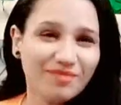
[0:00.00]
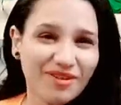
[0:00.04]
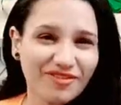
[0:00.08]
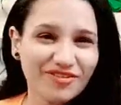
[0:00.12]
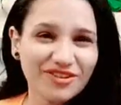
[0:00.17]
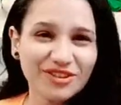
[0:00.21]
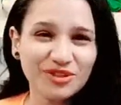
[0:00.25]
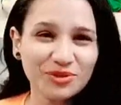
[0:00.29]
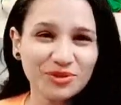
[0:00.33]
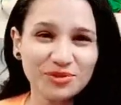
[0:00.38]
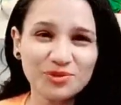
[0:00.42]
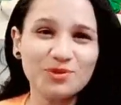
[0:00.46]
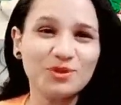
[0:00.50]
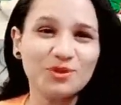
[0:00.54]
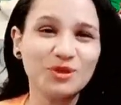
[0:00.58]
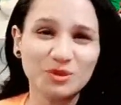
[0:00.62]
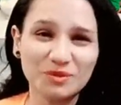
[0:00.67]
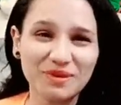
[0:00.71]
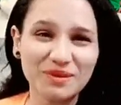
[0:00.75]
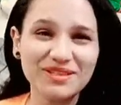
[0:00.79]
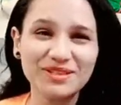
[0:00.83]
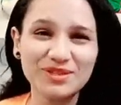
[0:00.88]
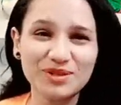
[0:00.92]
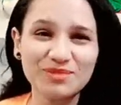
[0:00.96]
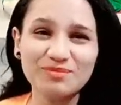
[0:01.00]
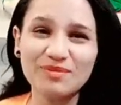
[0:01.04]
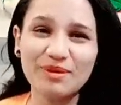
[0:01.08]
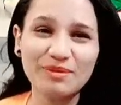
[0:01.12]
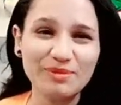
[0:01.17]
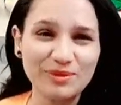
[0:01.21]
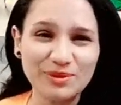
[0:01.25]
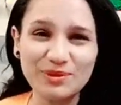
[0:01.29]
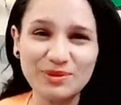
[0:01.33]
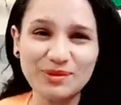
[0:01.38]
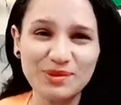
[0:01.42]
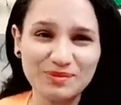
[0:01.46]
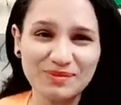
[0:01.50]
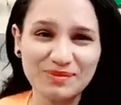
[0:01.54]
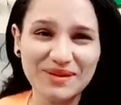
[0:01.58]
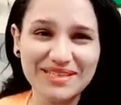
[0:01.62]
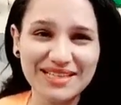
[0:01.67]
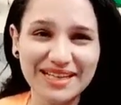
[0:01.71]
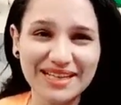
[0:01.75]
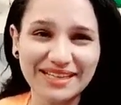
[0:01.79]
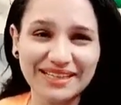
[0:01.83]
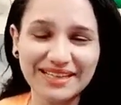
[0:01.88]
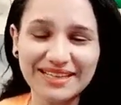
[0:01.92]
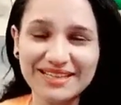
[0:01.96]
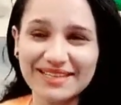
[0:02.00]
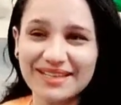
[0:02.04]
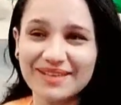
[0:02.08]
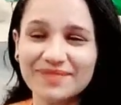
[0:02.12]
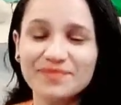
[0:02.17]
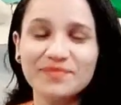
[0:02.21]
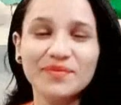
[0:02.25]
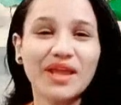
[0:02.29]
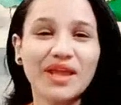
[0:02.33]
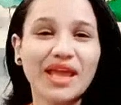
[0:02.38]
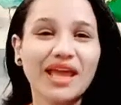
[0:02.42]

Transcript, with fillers: مفيش قروش بس هم بيقولوا المثل كده